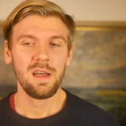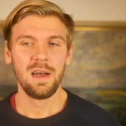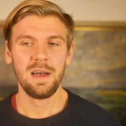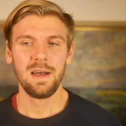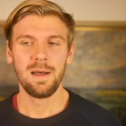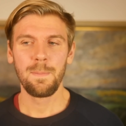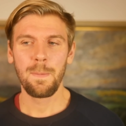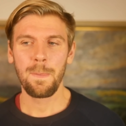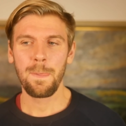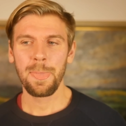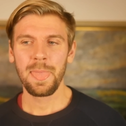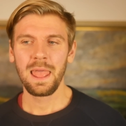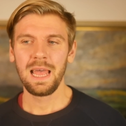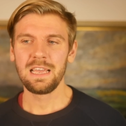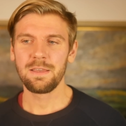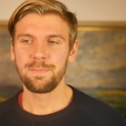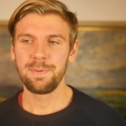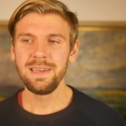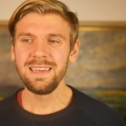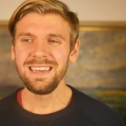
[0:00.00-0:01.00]
Ähm,
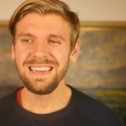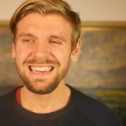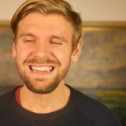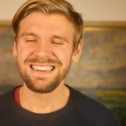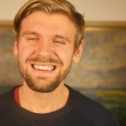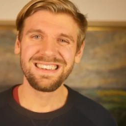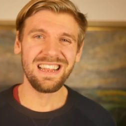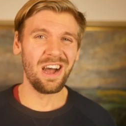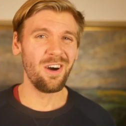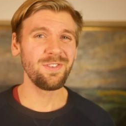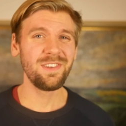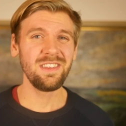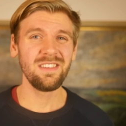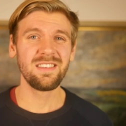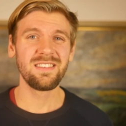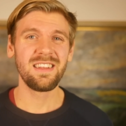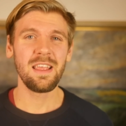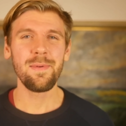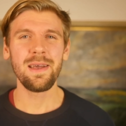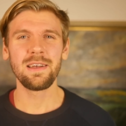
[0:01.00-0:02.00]
ich bin auf
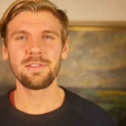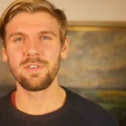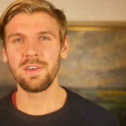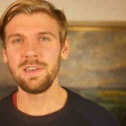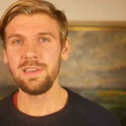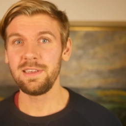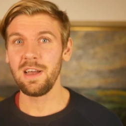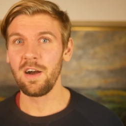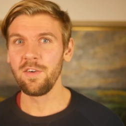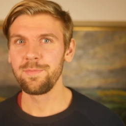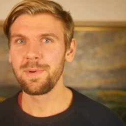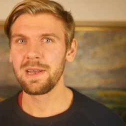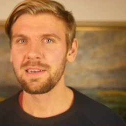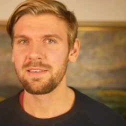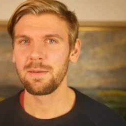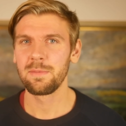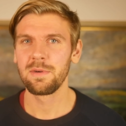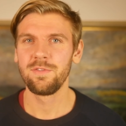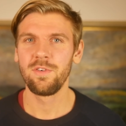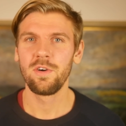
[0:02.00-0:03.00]
dieses Thema erst so richtig
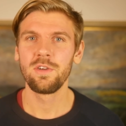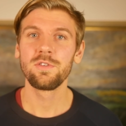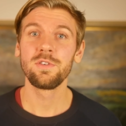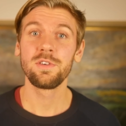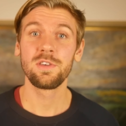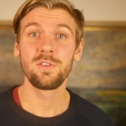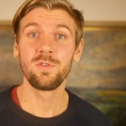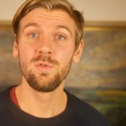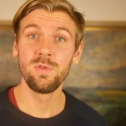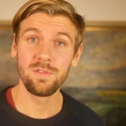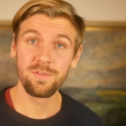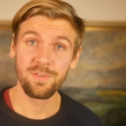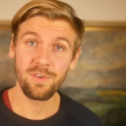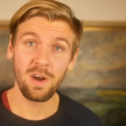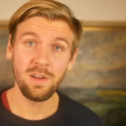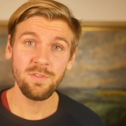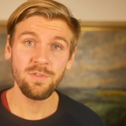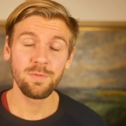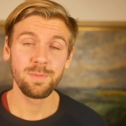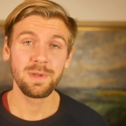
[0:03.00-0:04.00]
aufmerksam geworden durch einen guten
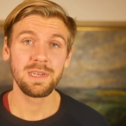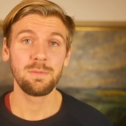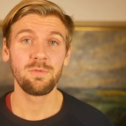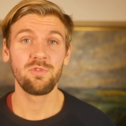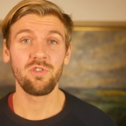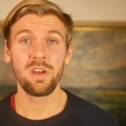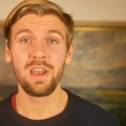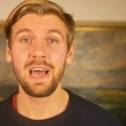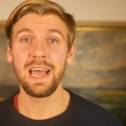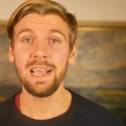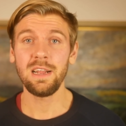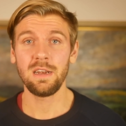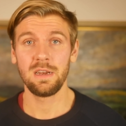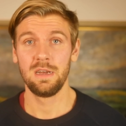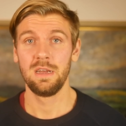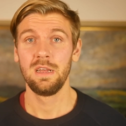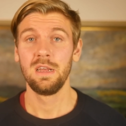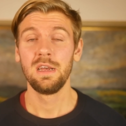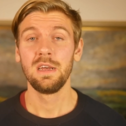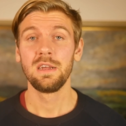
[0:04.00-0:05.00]
Freund von mir, den John
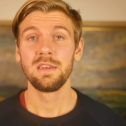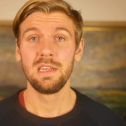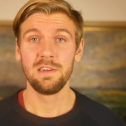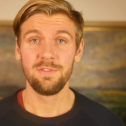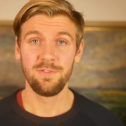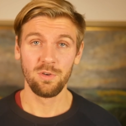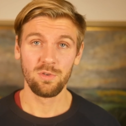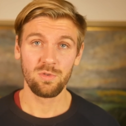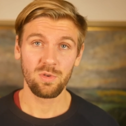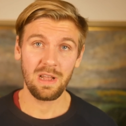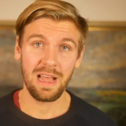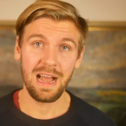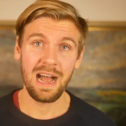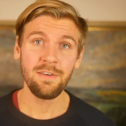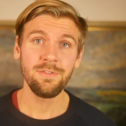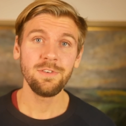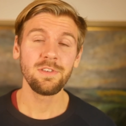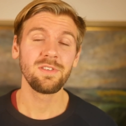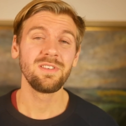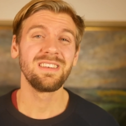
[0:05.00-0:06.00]
Eigner, der
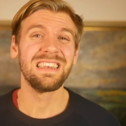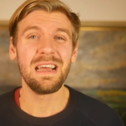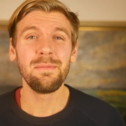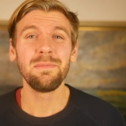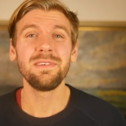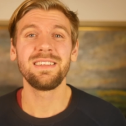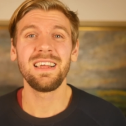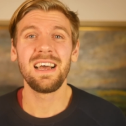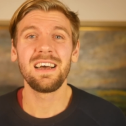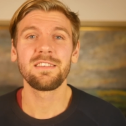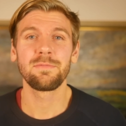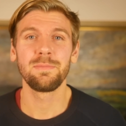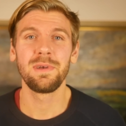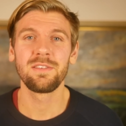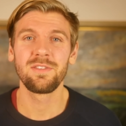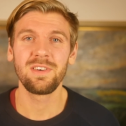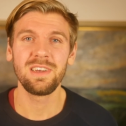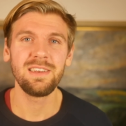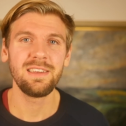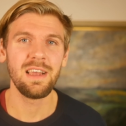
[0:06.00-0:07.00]
Fotograf ist und der mich da
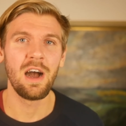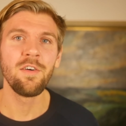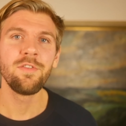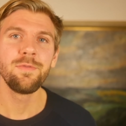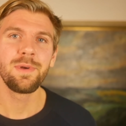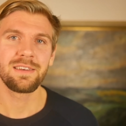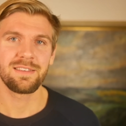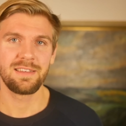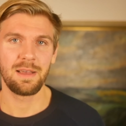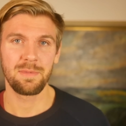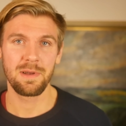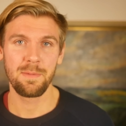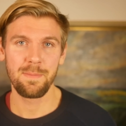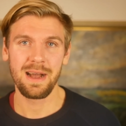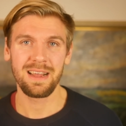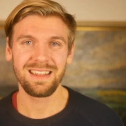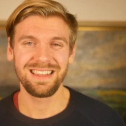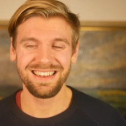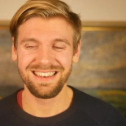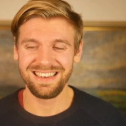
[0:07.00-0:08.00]
erstmal so richtig aufmerksam
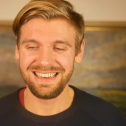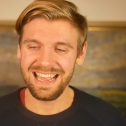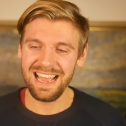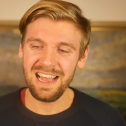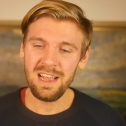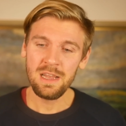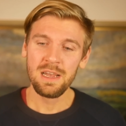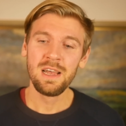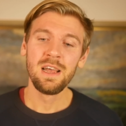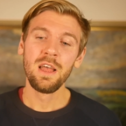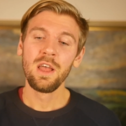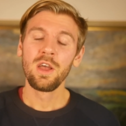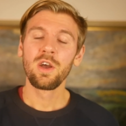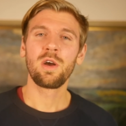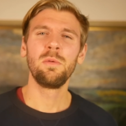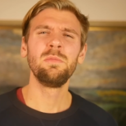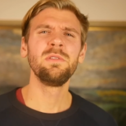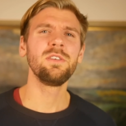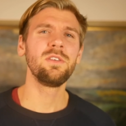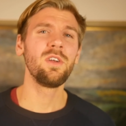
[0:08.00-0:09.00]
gemacht hat. Der
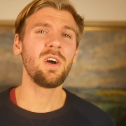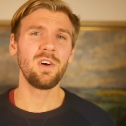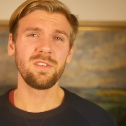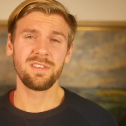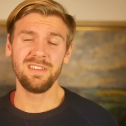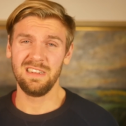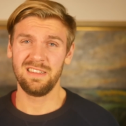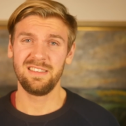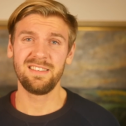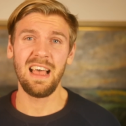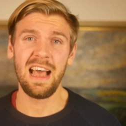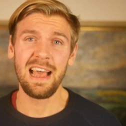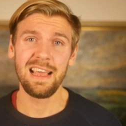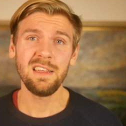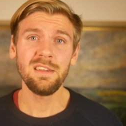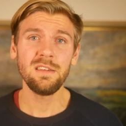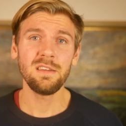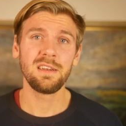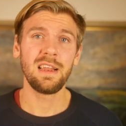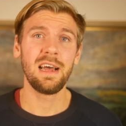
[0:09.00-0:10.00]
kommt noch aus einer
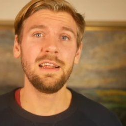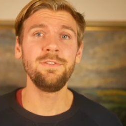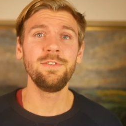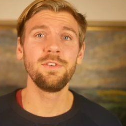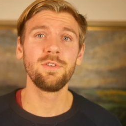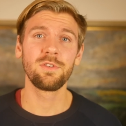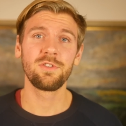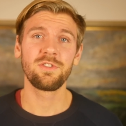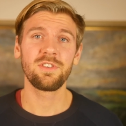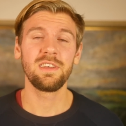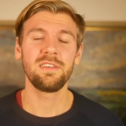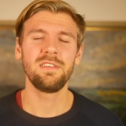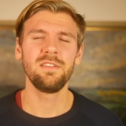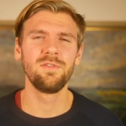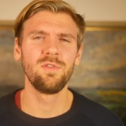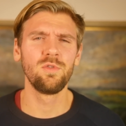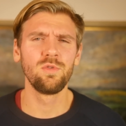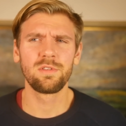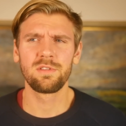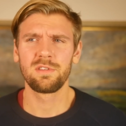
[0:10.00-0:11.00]
Zeit, in
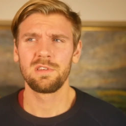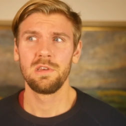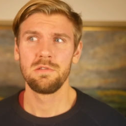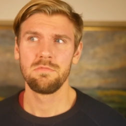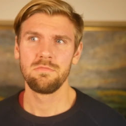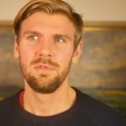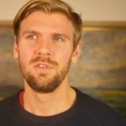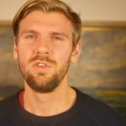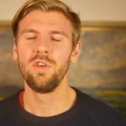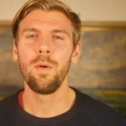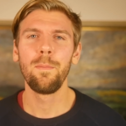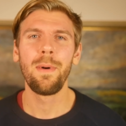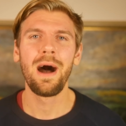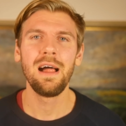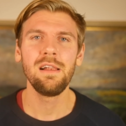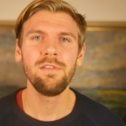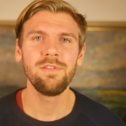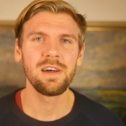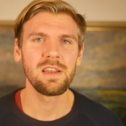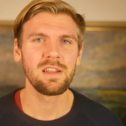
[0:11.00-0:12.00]
Anführungsstrichen, wo es
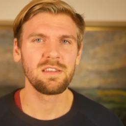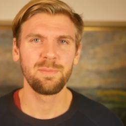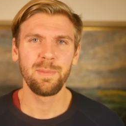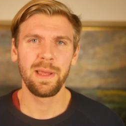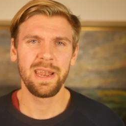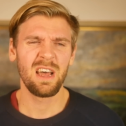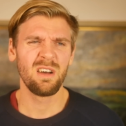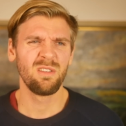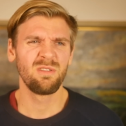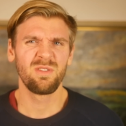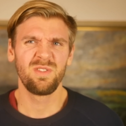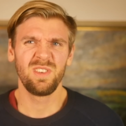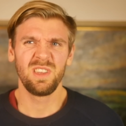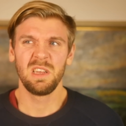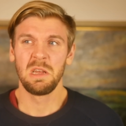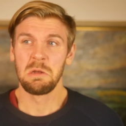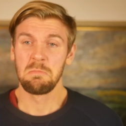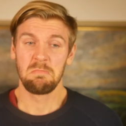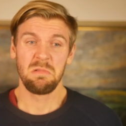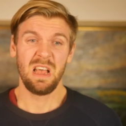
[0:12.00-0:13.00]
normal war, dass Männer
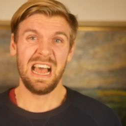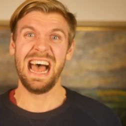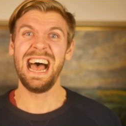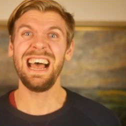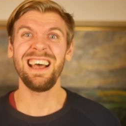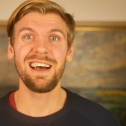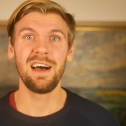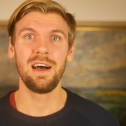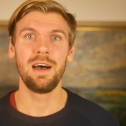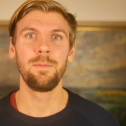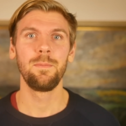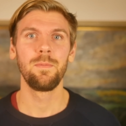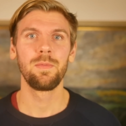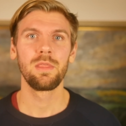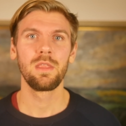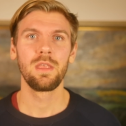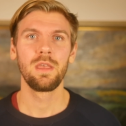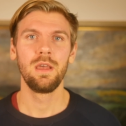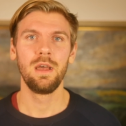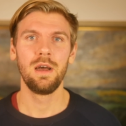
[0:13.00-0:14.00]
irgendwie Haare haben.
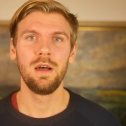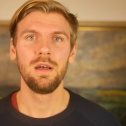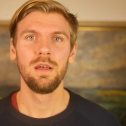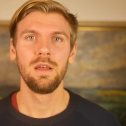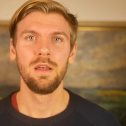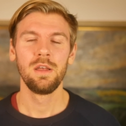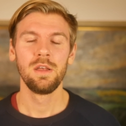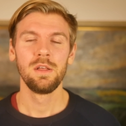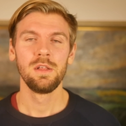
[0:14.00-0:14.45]
Ja?